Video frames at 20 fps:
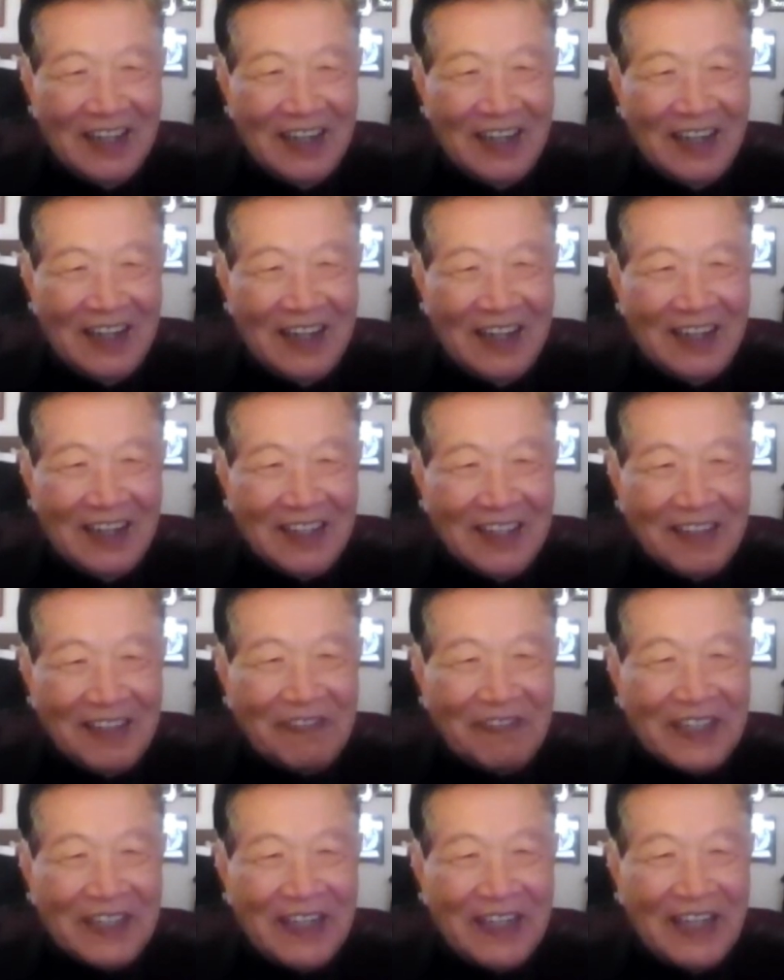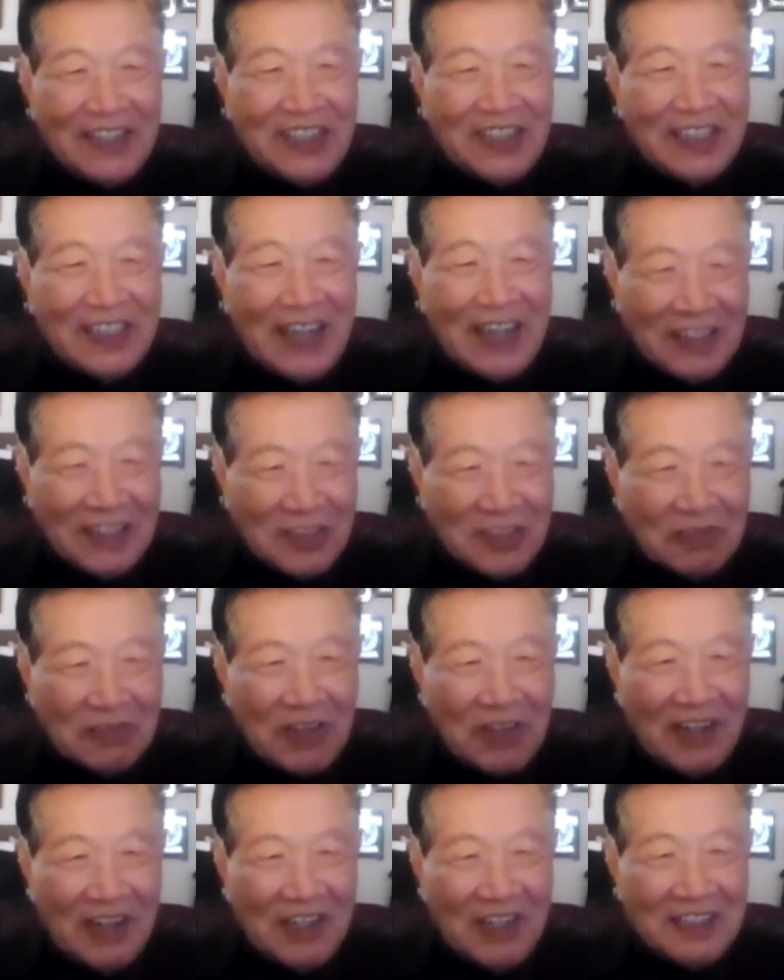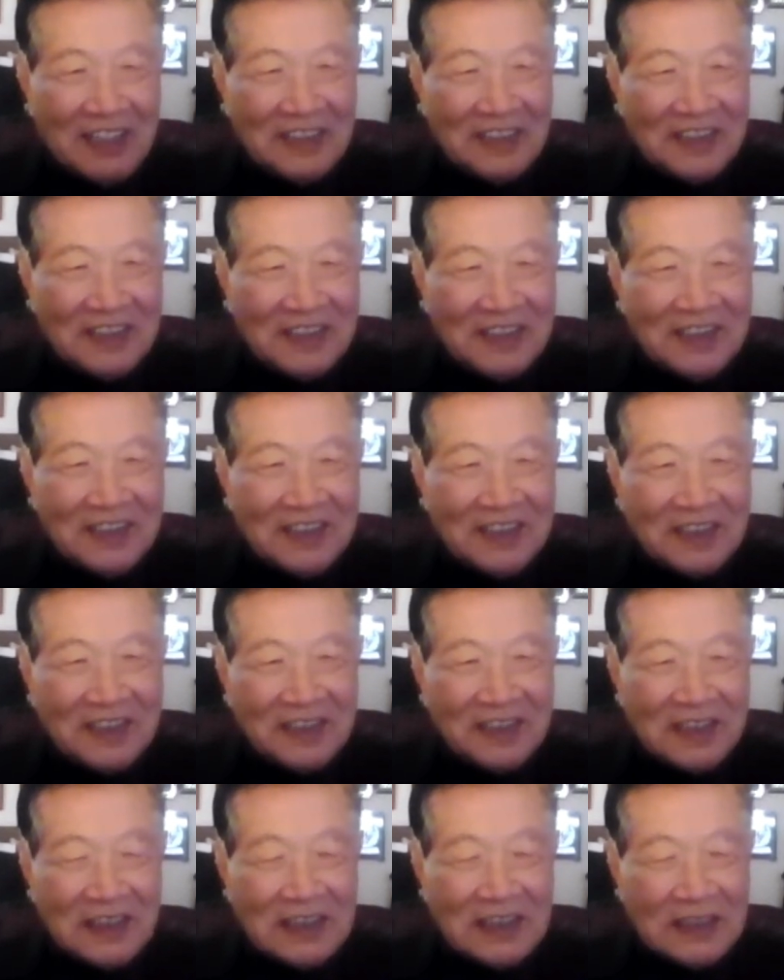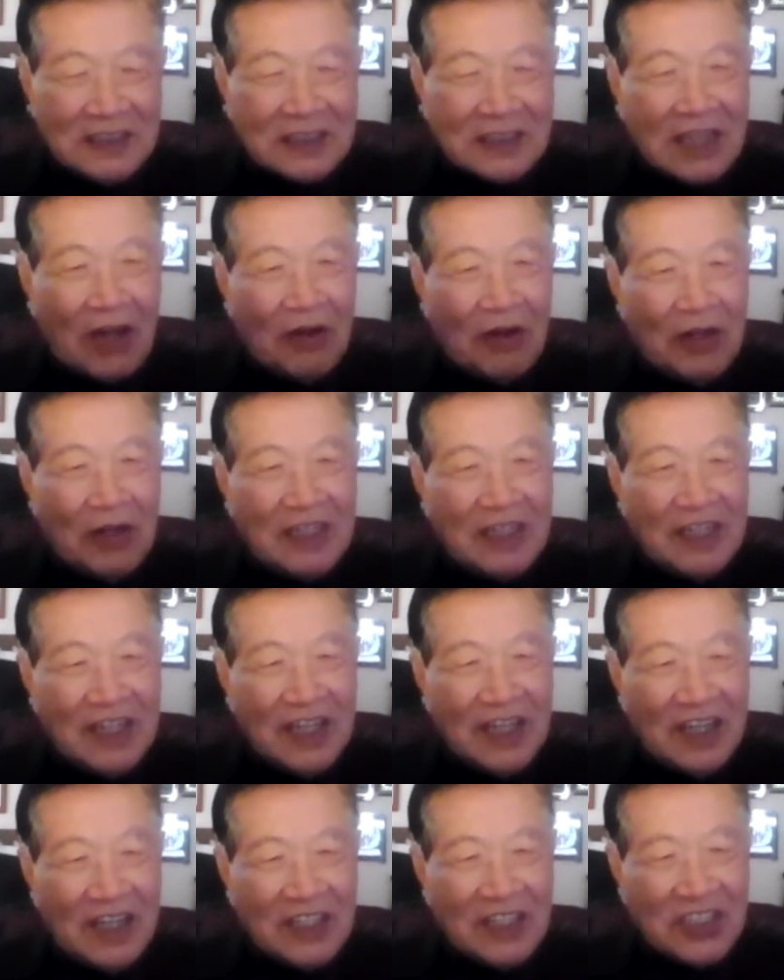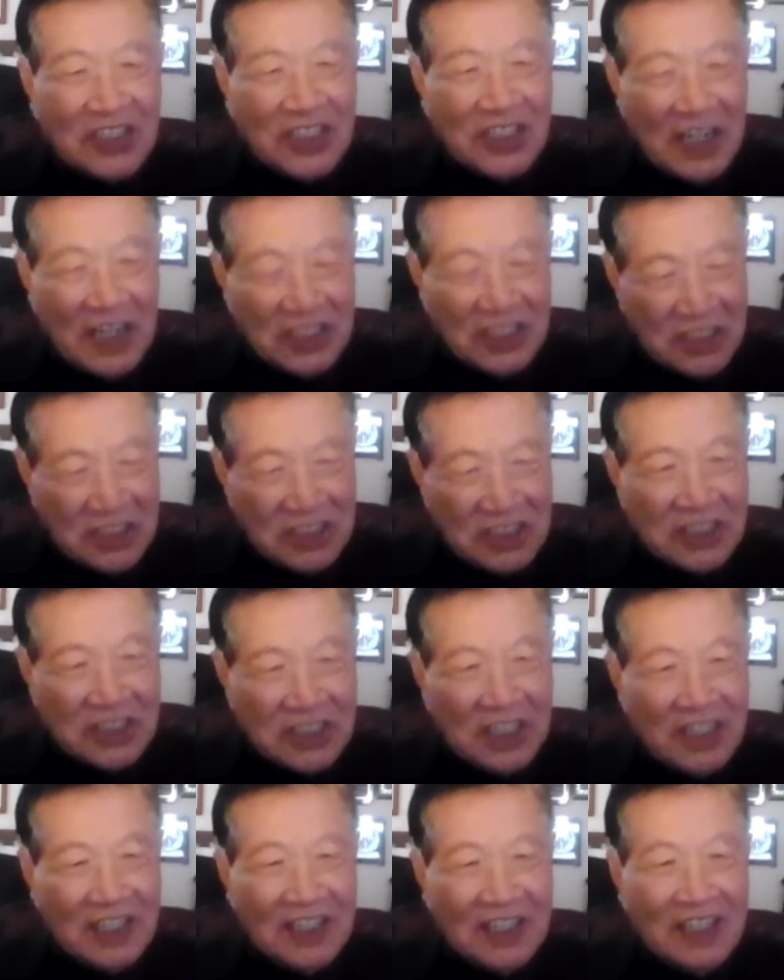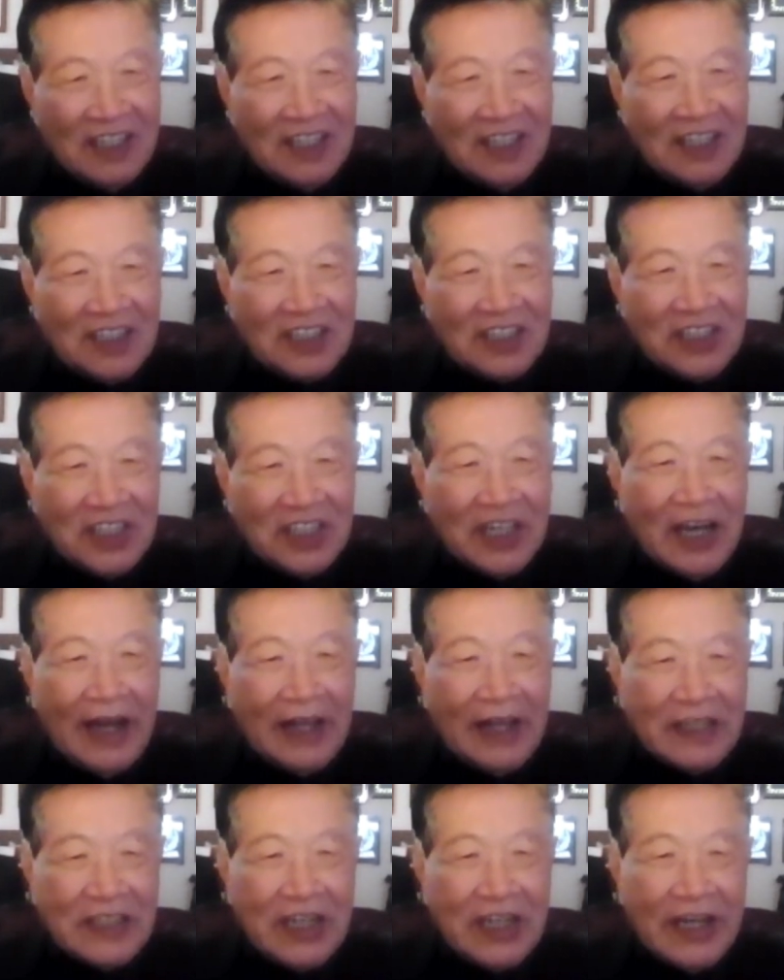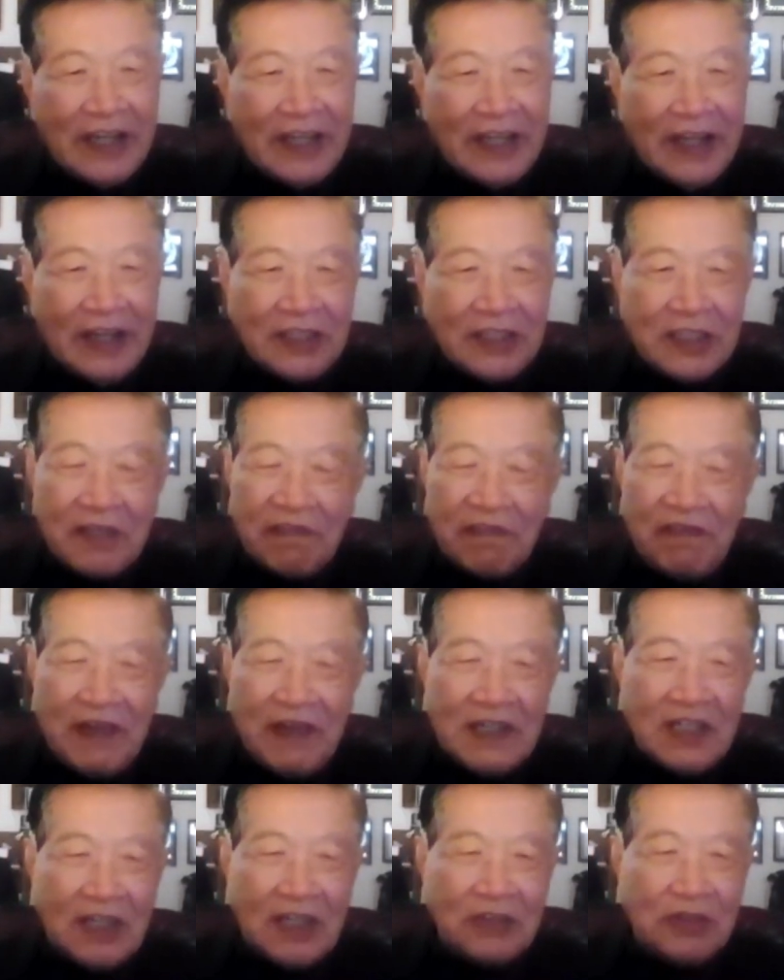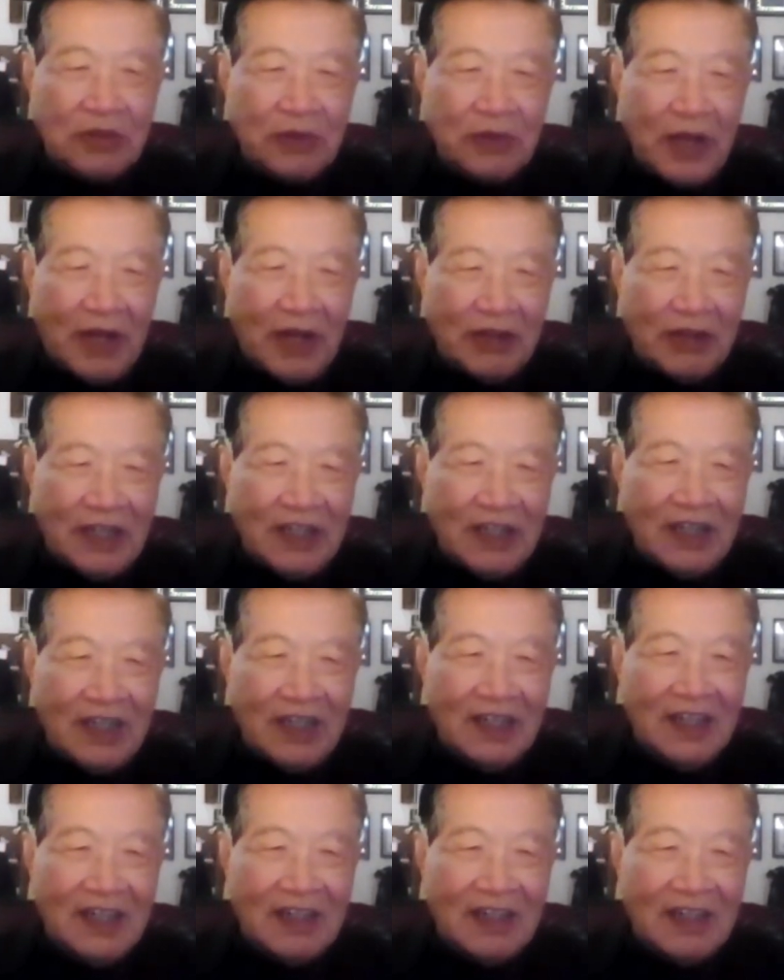啊、呃、invitation 太重要了，呃，讨论的几样事情、几个案件也是非常重要的，